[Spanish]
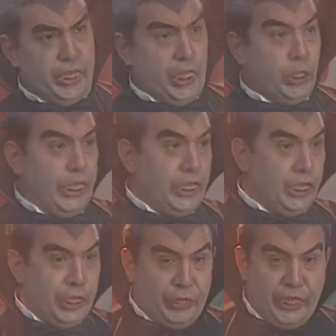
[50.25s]
Draculillo,
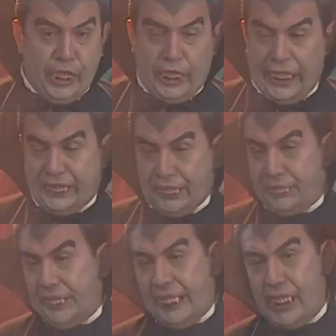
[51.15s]
no veo que ese
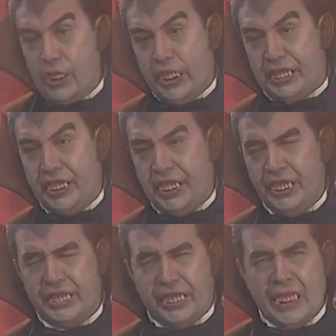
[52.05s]
pequeño
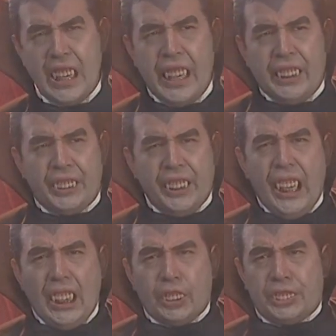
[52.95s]
accidente
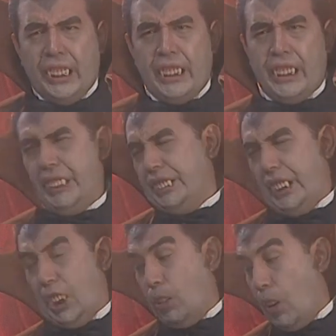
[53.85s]
sea algo tan
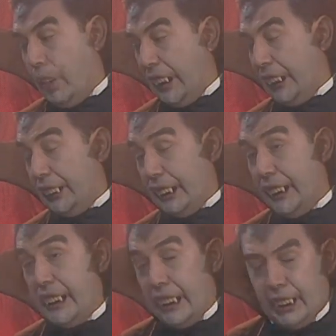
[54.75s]
grande como para que te
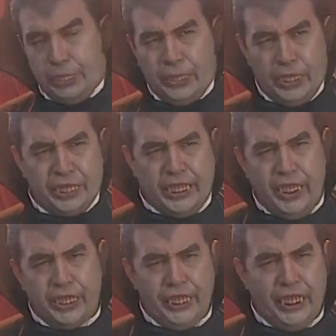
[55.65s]
hayan
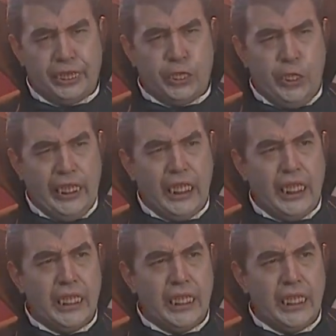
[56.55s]
expulsado de la escuela.